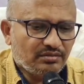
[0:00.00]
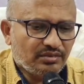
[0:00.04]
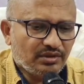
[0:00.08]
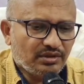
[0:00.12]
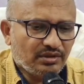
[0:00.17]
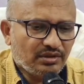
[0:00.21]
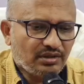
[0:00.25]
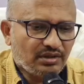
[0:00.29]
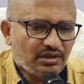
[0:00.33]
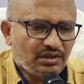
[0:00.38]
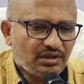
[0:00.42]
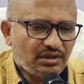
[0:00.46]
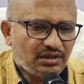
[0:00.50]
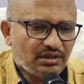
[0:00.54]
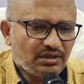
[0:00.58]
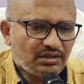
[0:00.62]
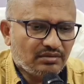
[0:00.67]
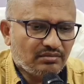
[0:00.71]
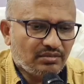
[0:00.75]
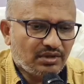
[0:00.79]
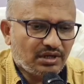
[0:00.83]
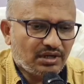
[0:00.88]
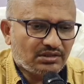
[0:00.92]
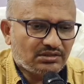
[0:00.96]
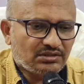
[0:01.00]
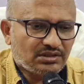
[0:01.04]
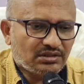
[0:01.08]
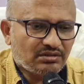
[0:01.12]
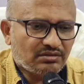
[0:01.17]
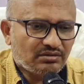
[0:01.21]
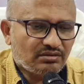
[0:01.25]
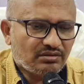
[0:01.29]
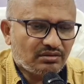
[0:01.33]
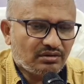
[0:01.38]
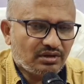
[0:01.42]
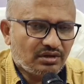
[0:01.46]
పిల్లలకి బాగా
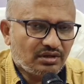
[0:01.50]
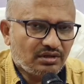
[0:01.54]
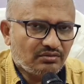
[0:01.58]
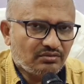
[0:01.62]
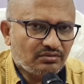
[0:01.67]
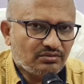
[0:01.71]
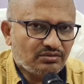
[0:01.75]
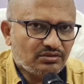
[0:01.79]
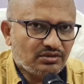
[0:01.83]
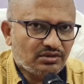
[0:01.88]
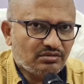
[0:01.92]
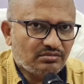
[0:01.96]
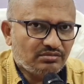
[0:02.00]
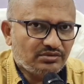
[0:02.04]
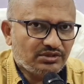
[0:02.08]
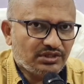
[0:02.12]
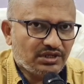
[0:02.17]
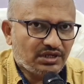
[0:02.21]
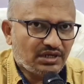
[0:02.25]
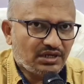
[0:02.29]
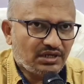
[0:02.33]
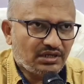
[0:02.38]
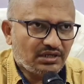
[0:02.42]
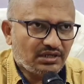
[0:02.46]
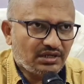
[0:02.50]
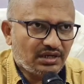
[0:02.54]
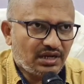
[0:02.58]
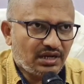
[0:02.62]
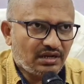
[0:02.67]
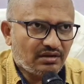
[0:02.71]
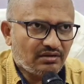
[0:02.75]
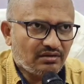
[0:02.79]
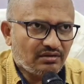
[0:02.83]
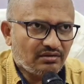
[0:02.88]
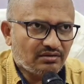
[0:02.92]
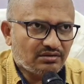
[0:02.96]
చదువుకోవాలి ఉద్యోగం చేయాలి
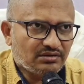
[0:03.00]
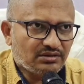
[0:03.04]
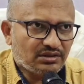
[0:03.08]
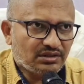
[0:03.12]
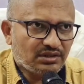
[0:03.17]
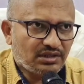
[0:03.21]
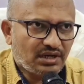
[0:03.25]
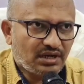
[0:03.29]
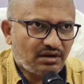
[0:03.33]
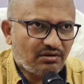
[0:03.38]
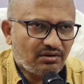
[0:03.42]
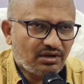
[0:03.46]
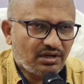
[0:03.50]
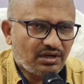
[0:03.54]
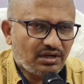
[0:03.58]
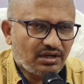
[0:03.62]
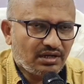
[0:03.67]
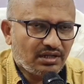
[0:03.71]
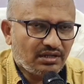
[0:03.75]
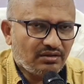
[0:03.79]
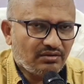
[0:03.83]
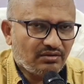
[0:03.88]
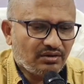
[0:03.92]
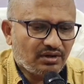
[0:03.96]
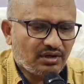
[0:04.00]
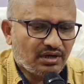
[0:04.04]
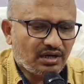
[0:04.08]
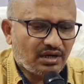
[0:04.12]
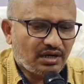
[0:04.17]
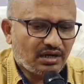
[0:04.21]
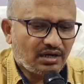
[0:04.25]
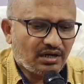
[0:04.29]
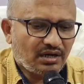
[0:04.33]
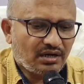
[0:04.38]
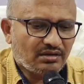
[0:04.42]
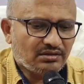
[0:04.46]
ర్యాంకులు వచ్చి రావాలి అనేది ఒక
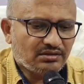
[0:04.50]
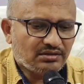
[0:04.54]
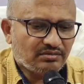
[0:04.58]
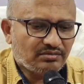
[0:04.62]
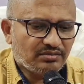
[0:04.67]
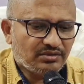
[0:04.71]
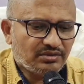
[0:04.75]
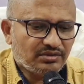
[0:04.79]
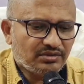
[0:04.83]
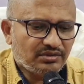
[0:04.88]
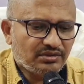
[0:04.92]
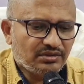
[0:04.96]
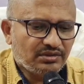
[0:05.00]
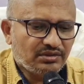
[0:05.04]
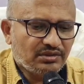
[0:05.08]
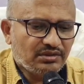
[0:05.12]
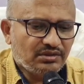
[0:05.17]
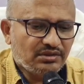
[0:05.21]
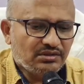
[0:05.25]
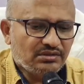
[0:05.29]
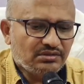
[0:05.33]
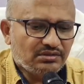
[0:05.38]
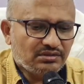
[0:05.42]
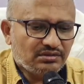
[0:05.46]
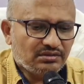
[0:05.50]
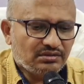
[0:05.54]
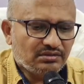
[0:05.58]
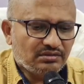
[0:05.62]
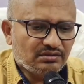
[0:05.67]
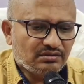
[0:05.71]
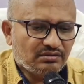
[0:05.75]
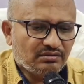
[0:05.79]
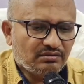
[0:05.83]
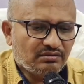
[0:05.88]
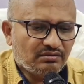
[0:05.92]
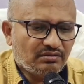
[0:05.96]
కాన్సెప్ట్ సో
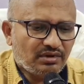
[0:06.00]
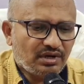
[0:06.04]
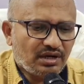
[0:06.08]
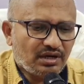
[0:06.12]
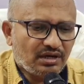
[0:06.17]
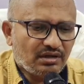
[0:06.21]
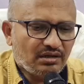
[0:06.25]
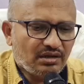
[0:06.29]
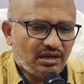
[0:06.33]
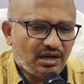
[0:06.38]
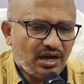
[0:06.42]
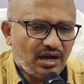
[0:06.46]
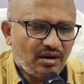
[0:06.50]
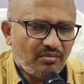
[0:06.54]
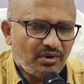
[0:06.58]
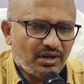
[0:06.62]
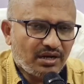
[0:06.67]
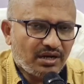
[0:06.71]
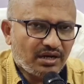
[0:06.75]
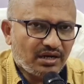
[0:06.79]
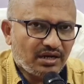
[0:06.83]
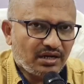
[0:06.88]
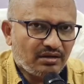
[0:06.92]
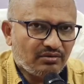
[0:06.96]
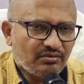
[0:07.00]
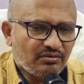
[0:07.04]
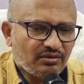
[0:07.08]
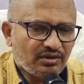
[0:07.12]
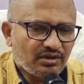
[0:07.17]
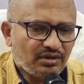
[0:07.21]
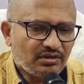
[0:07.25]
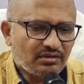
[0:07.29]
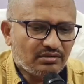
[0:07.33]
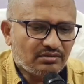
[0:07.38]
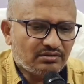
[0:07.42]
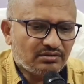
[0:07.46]
వాళ్ళు ఆ పరంగానే
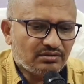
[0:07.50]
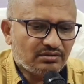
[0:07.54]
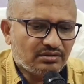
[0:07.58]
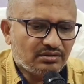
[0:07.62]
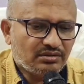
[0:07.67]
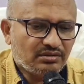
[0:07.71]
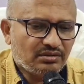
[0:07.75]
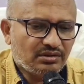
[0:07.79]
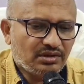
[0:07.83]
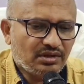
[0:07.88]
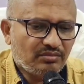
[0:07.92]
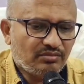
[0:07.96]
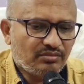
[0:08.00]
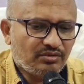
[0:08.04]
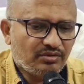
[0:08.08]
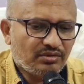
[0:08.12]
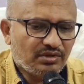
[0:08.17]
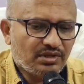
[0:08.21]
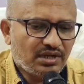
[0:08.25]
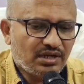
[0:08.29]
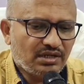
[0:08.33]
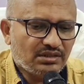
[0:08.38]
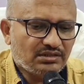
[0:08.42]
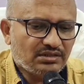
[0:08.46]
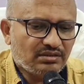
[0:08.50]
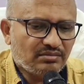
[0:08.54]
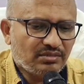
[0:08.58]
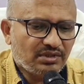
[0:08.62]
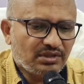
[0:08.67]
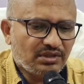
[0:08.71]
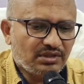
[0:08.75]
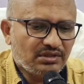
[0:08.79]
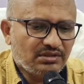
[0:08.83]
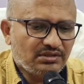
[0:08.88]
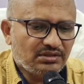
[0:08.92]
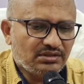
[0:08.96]
ఉన్నారు సో అప్పుడు దానికి
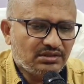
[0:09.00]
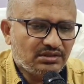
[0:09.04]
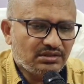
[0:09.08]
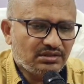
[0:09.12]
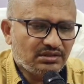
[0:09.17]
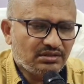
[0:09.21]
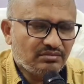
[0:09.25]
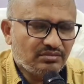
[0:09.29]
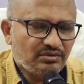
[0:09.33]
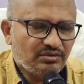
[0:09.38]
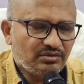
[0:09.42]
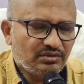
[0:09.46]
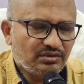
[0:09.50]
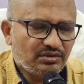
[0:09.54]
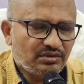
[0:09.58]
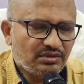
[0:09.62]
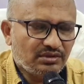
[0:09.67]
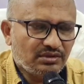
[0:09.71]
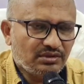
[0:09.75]
సంబంధించింది ఇప్పుడు